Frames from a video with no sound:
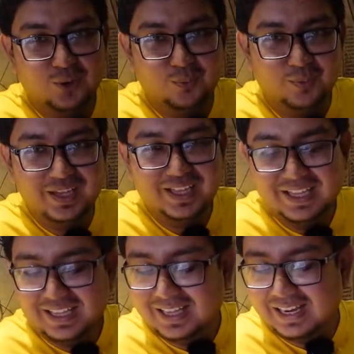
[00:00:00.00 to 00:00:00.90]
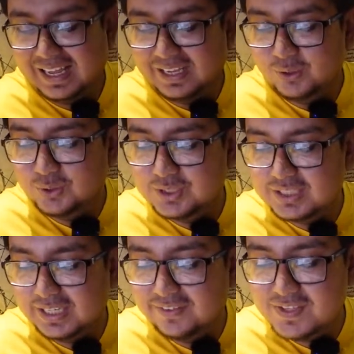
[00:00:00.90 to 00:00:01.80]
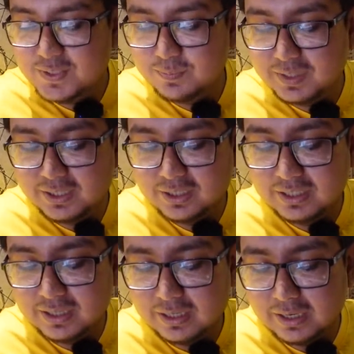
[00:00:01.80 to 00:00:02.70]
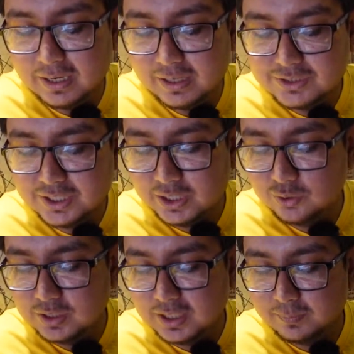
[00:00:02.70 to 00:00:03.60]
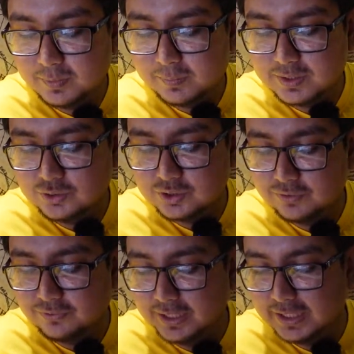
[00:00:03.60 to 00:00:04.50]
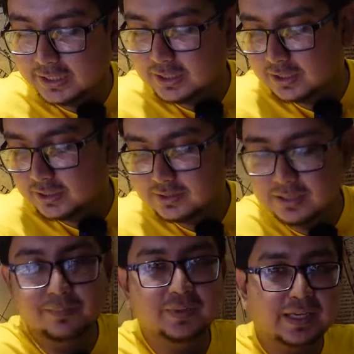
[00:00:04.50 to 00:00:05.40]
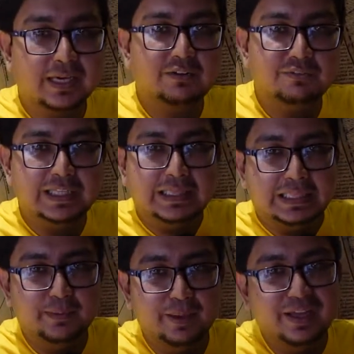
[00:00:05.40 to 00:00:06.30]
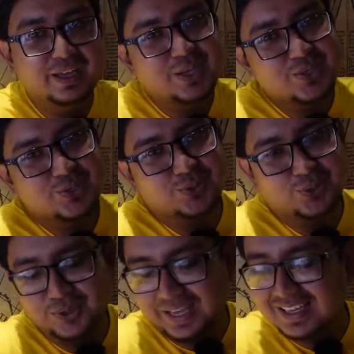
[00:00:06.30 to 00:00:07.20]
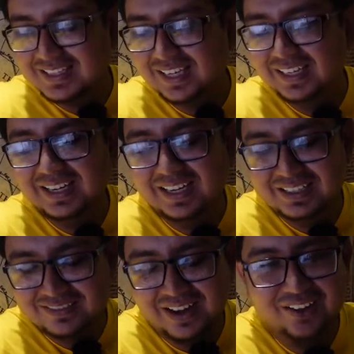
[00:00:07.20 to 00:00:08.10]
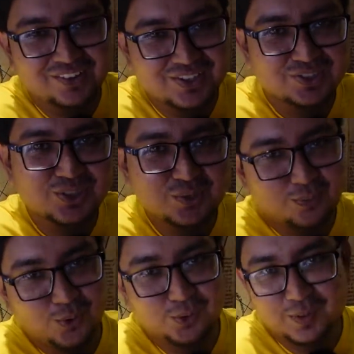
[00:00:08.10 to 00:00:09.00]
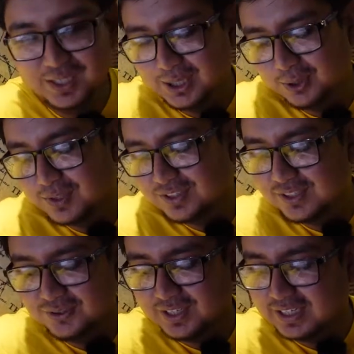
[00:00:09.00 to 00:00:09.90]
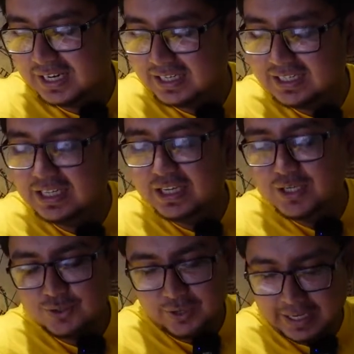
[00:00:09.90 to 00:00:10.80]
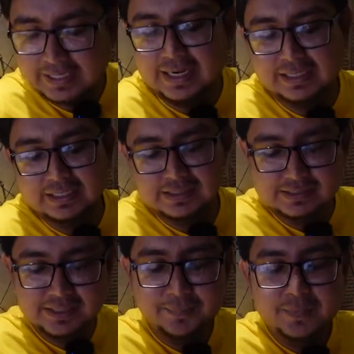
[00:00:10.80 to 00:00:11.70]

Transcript: হবে লাইক হচ্ছে ক্রিস্পি চিকেনও থাকবে প্লাস হচ্ছে ফিলেট সামথিং একটা ফিল দিবে সো এক্সাইটেড এটা ট্রাই করার জন্য একটু বড় বার্গার হবে থ্রি টোয়েন্টি নাইনে সো এটা একটা নিতেছি